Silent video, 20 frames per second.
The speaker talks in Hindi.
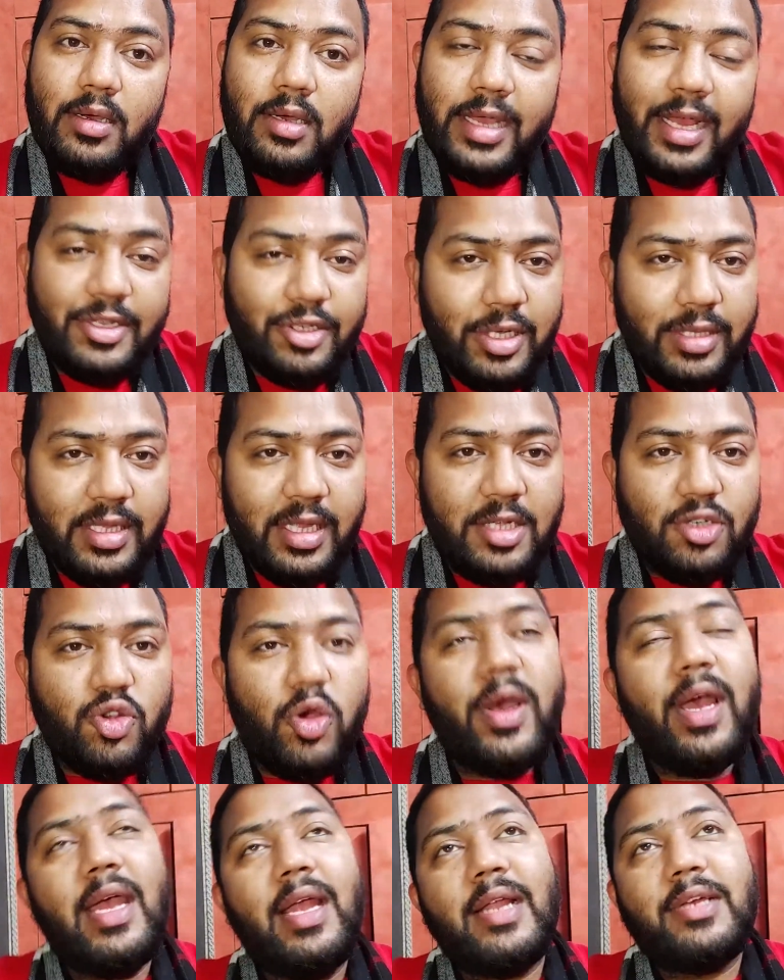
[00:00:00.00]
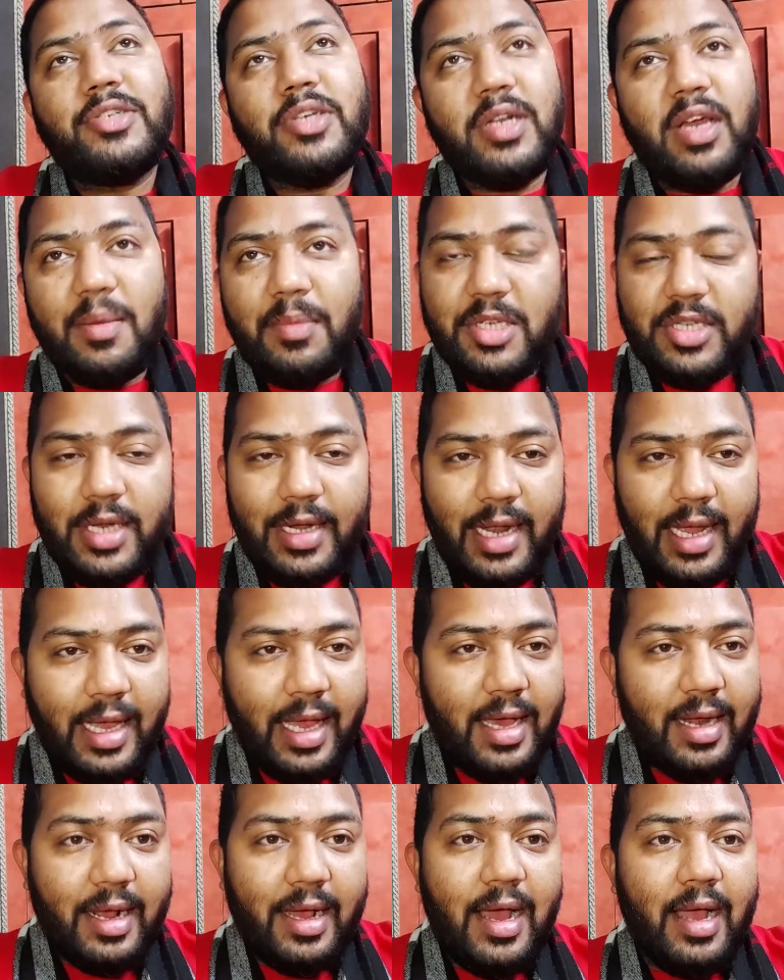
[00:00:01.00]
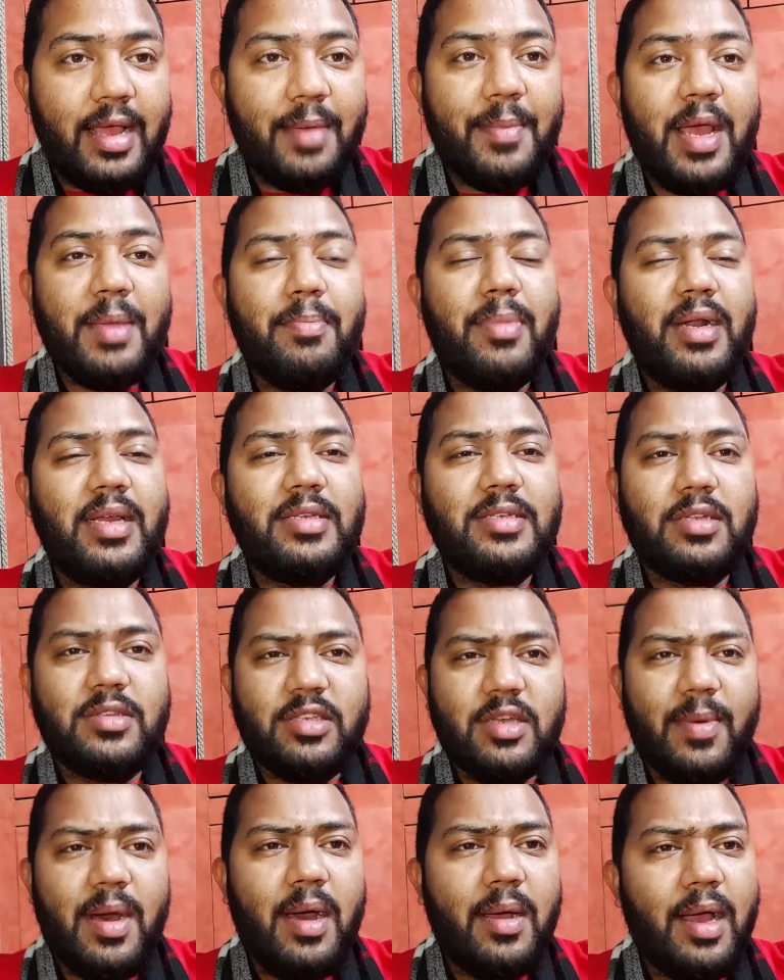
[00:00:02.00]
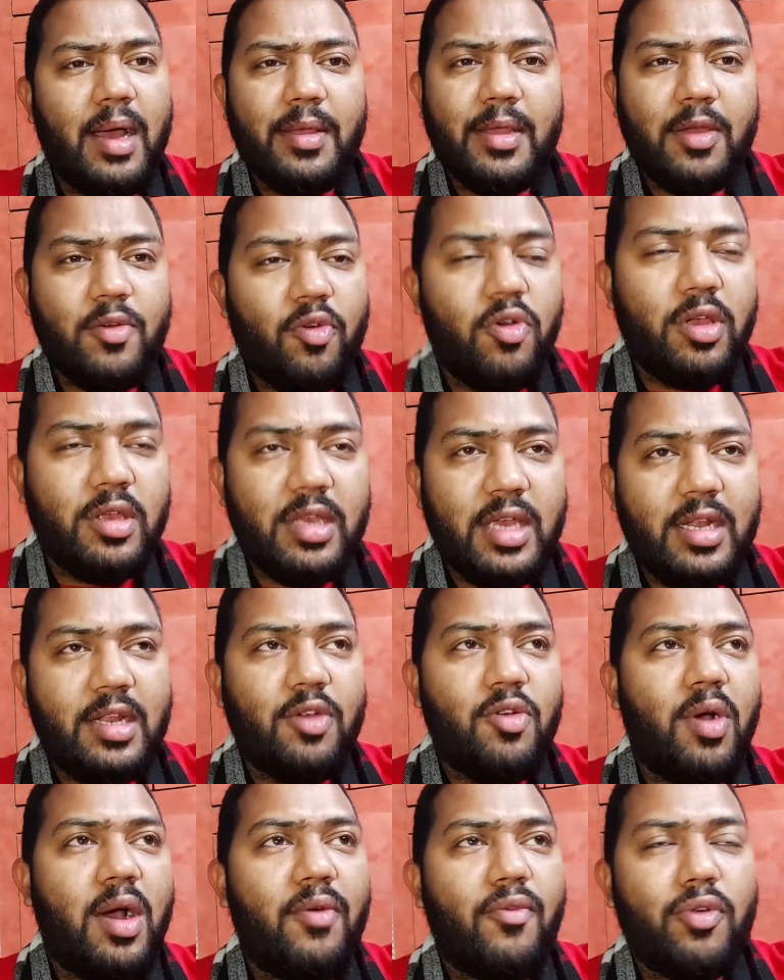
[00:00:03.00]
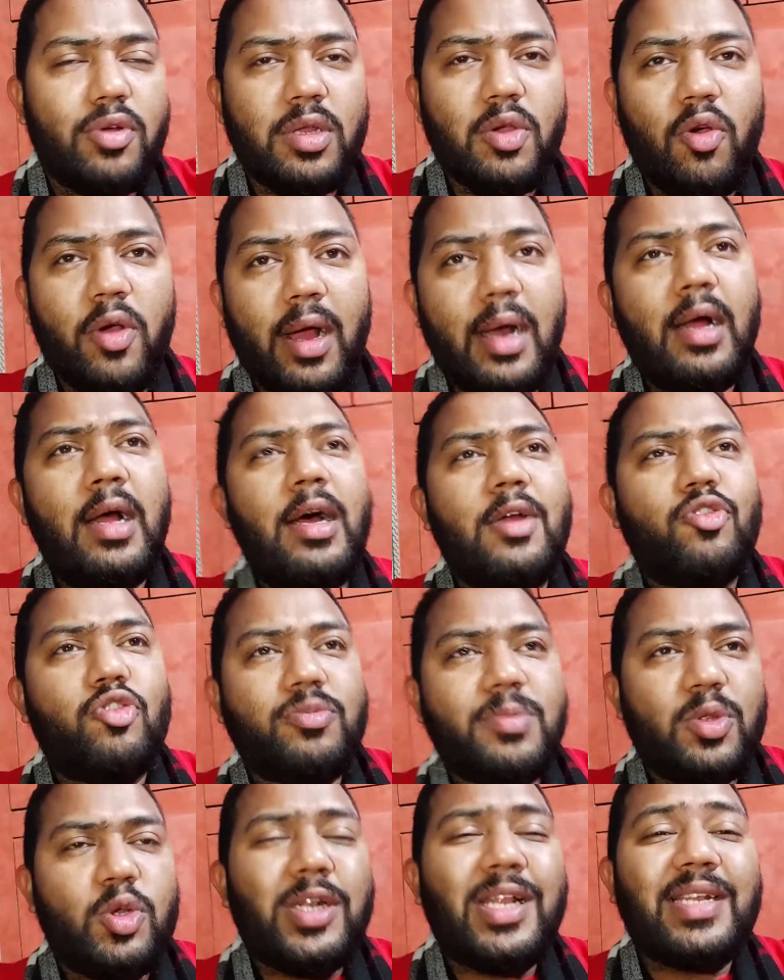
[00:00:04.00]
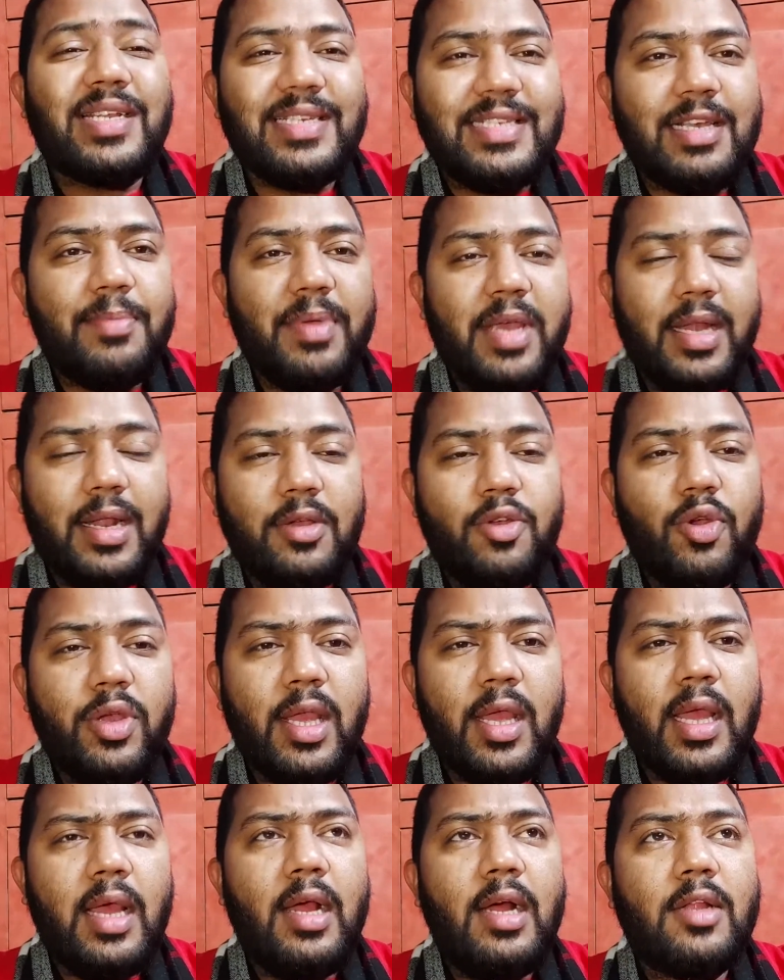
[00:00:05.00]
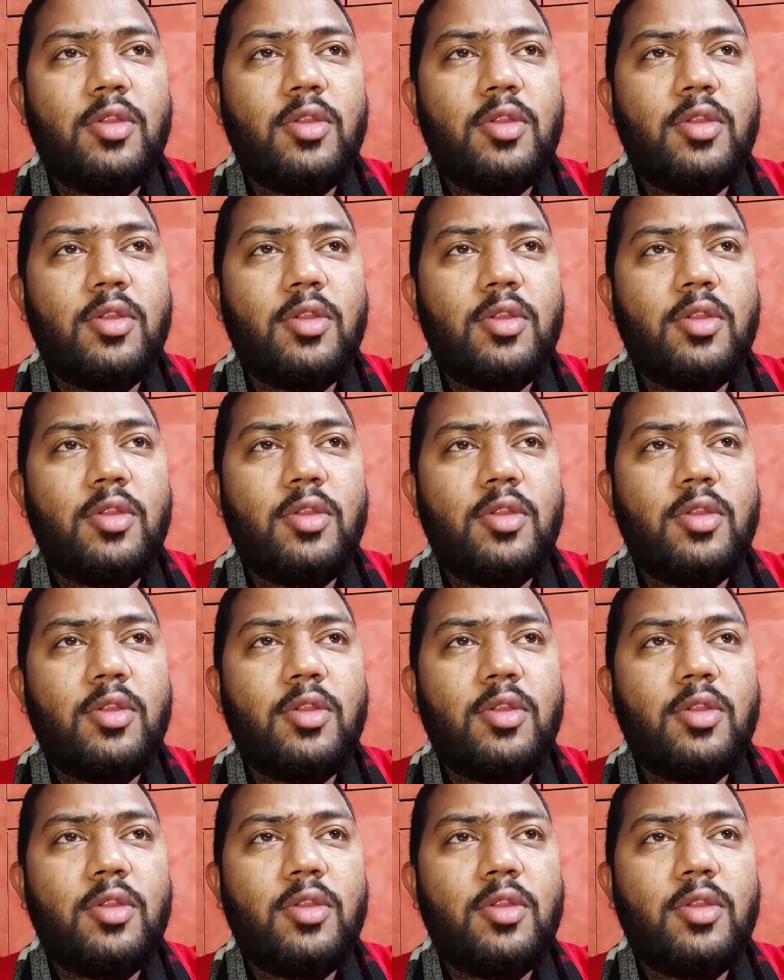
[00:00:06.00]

के चलते जो है इलेक्शन कमीशन ने कह रखा कि भाई बड़ी जनसभा कहीं कोई ये नहीं होगा वो नहीं होगा तो उसमें थोड़ा रिस्क भी है ना क्योंकि